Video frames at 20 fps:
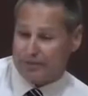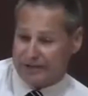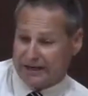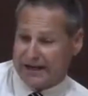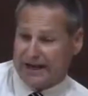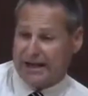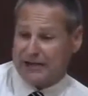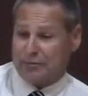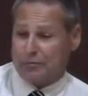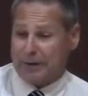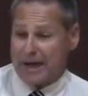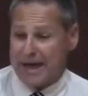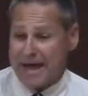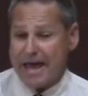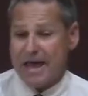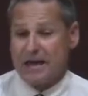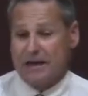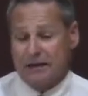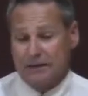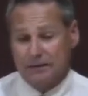de leite para
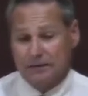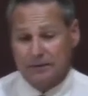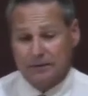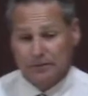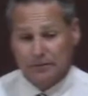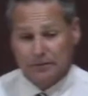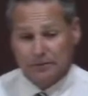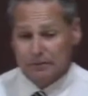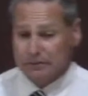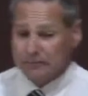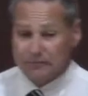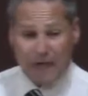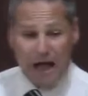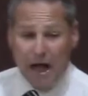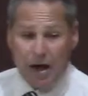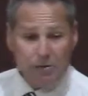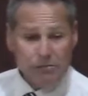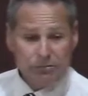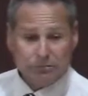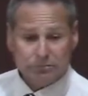ele?
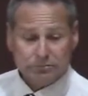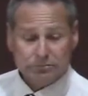Não.